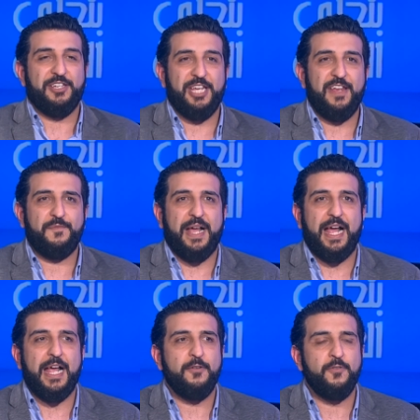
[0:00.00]
شايف
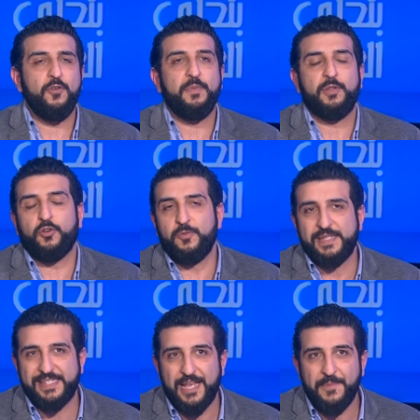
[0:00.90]
بحاله بيدخل
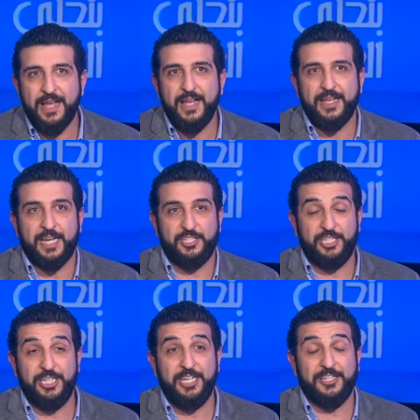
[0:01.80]
بالسبق
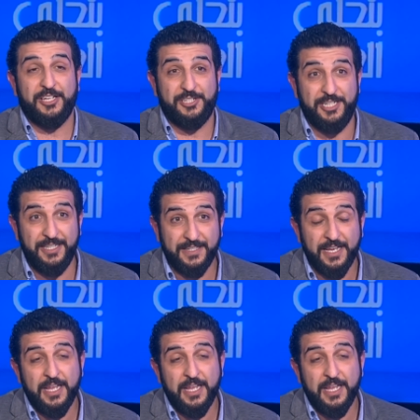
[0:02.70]
رشيق نشيط